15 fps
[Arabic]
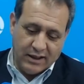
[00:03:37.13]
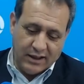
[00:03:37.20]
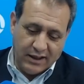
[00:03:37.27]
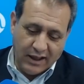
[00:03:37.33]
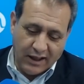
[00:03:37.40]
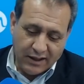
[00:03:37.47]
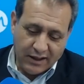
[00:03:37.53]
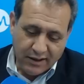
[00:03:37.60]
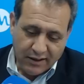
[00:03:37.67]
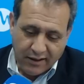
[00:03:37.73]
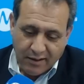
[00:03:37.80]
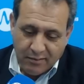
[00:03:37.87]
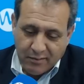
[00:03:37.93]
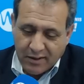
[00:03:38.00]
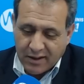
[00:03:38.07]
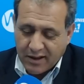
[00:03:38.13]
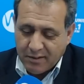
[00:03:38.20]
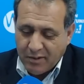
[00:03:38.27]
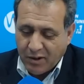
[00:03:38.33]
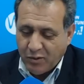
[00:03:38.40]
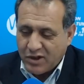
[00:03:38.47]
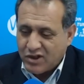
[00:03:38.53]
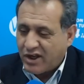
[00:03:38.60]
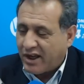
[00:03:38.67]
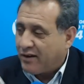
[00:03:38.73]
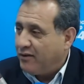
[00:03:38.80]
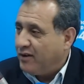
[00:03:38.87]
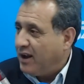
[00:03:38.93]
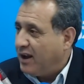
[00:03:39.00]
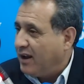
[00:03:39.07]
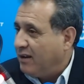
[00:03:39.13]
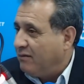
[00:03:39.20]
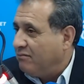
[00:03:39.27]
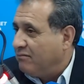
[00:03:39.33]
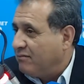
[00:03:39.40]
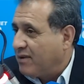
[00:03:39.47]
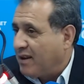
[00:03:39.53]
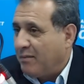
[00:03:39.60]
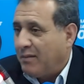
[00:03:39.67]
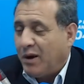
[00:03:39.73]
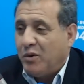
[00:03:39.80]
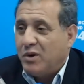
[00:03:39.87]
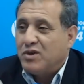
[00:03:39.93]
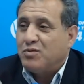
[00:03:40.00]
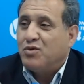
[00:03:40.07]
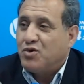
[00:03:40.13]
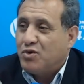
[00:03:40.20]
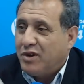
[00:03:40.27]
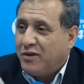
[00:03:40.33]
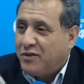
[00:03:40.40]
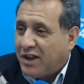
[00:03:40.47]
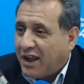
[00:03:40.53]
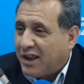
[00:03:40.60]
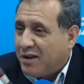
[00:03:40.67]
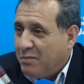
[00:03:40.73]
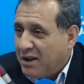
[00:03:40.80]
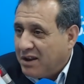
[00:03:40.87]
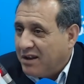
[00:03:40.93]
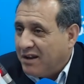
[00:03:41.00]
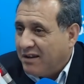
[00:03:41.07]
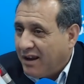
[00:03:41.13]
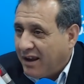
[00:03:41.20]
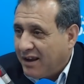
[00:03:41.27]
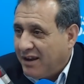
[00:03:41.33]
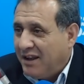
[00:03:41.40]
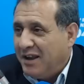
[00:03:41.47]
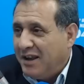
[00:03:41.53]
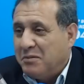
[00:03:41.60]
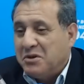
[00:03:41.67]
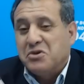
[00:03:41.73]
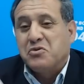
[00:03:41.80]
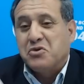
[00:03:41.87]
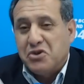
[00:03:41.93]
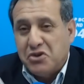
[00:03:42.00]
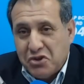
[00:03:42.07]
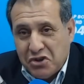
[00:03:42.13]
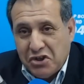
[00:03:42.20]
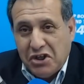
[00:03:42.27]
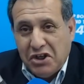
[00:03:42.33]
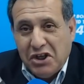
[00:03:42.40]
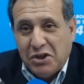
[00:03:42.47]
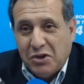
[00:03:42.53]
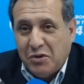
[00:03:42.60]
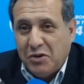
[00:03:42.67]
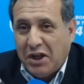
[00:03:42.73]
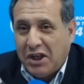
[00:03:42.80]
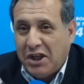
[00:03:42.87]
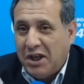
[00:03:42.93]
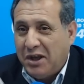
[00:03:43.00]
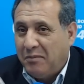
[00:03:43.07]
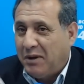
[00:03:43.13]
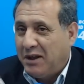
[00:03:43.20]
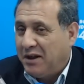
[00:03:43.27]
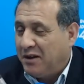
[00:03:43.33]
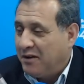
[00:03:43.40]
يعني ثم ثم حوايج عرفناها ثم حوايج موجوده في تقييماتنا الداخليه مانيش باش نجي هنا تو نحكيها معناها